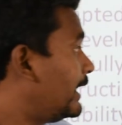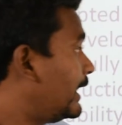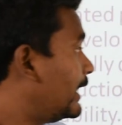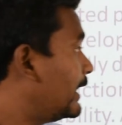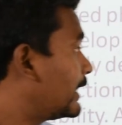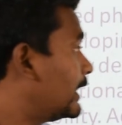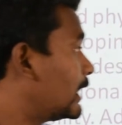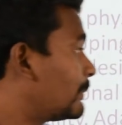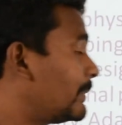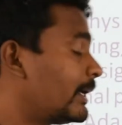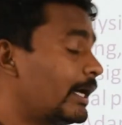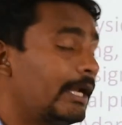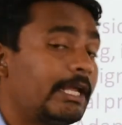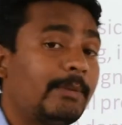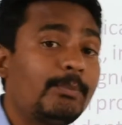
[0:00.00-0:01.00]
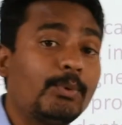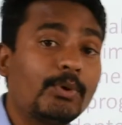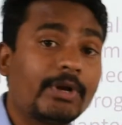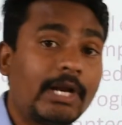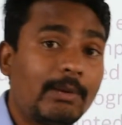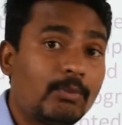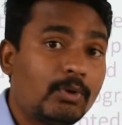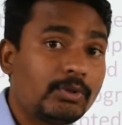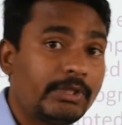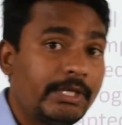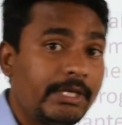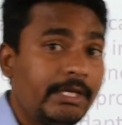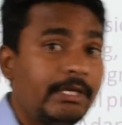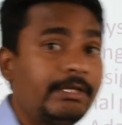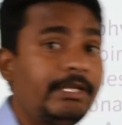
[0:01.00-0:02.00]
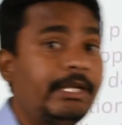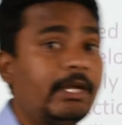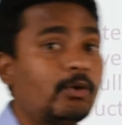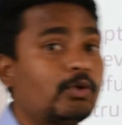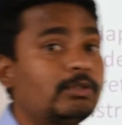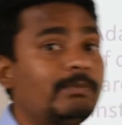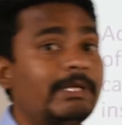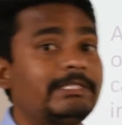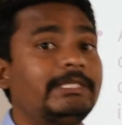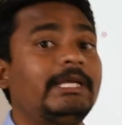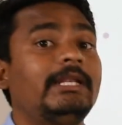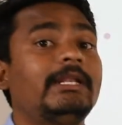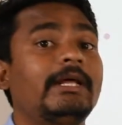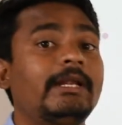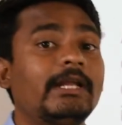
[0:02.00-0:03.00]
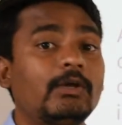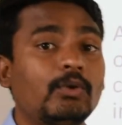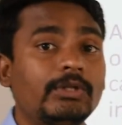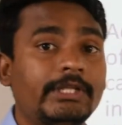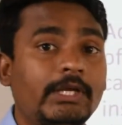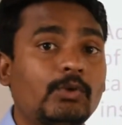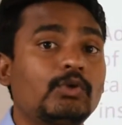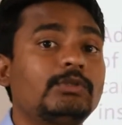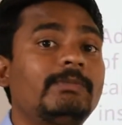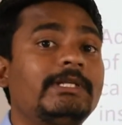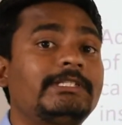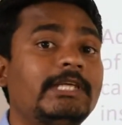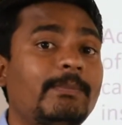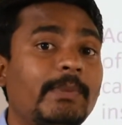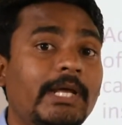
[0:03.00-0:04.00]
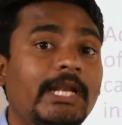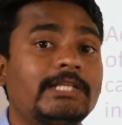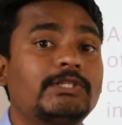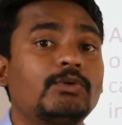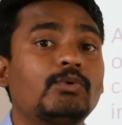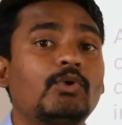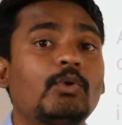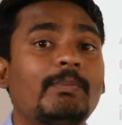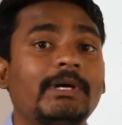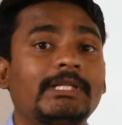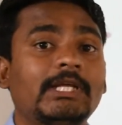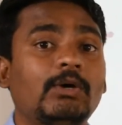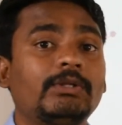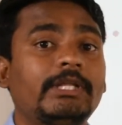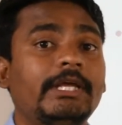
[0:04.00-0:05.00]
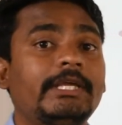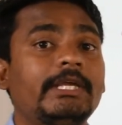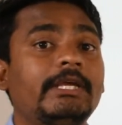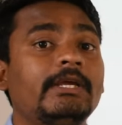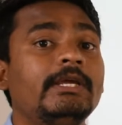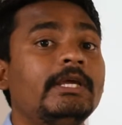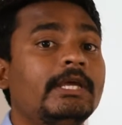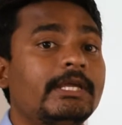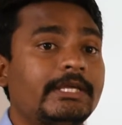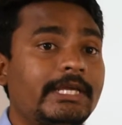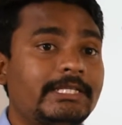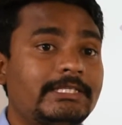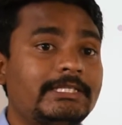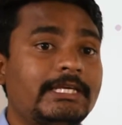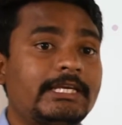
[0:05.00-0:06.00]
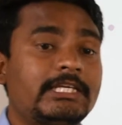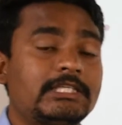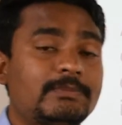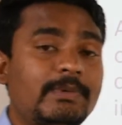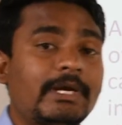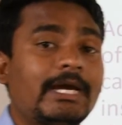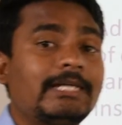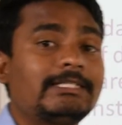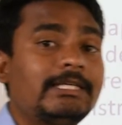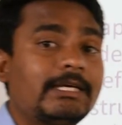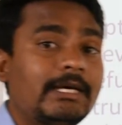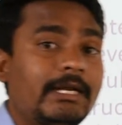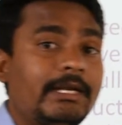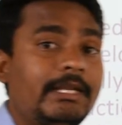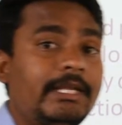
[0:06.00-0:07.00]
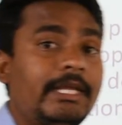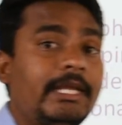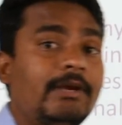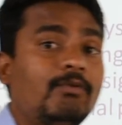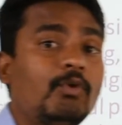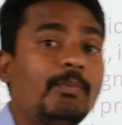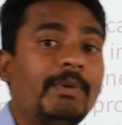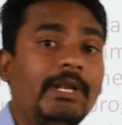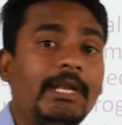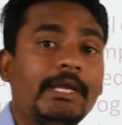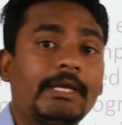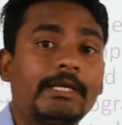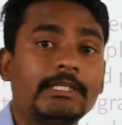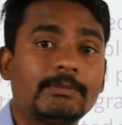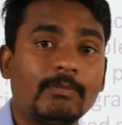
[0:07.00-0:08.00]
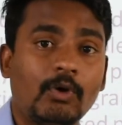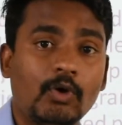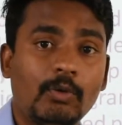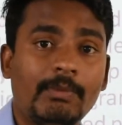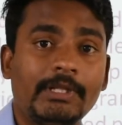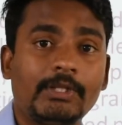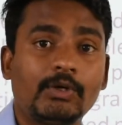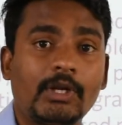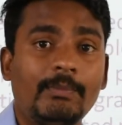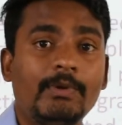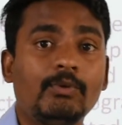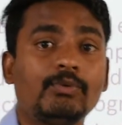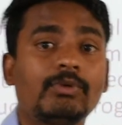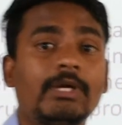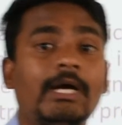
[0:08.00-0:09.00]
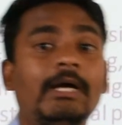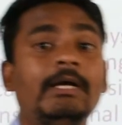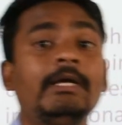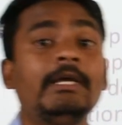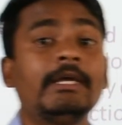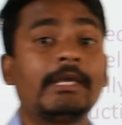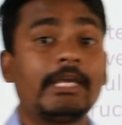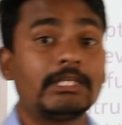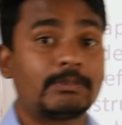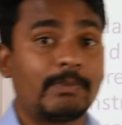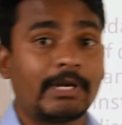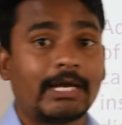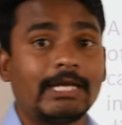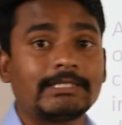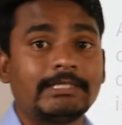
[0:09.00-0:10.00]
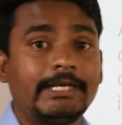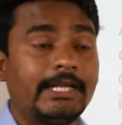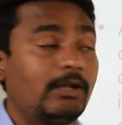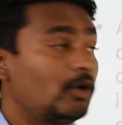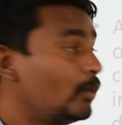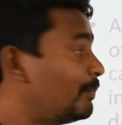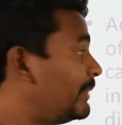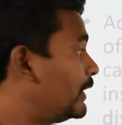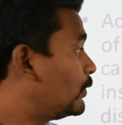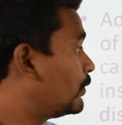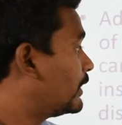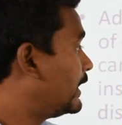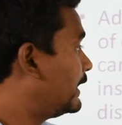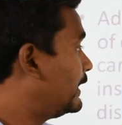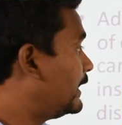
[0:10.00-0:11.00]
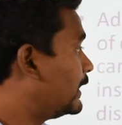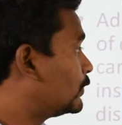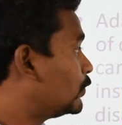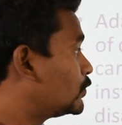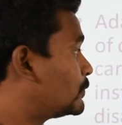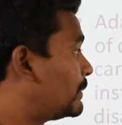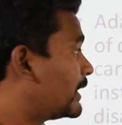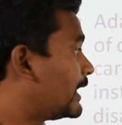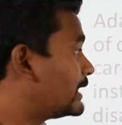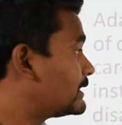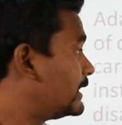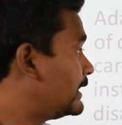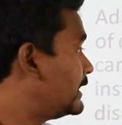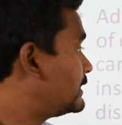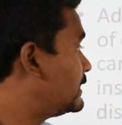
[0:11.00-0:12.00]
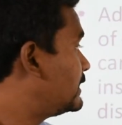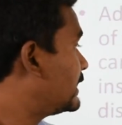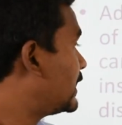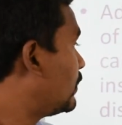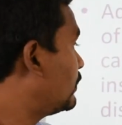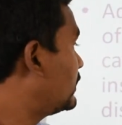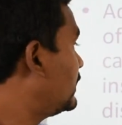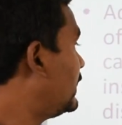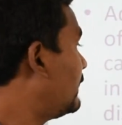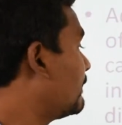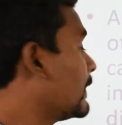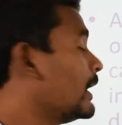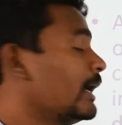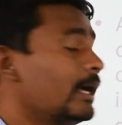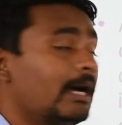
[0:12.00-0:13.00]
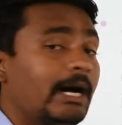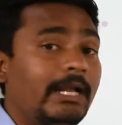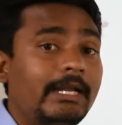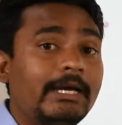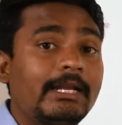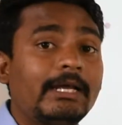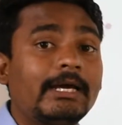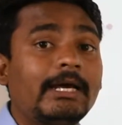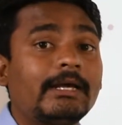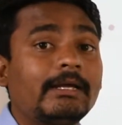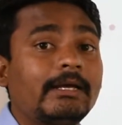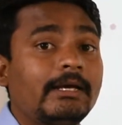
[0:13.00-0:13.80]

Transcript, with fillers: लिए अलग अलग प्रकार के प्रोग्राम होते हैं ठीक है कुछ बच्चे लर्नर होते हैं कुछ बच्चे पहले से उनको पता होता है कि ये चीज़ें किस प्रकार से करनी है वो पहले किस माहौल में थे और अभी उनका किस प्रकार से डेवलपमेंट हो रहा है ठीक है तो उस प्रकार से ये चीज़ें क्या होती है अलग अलग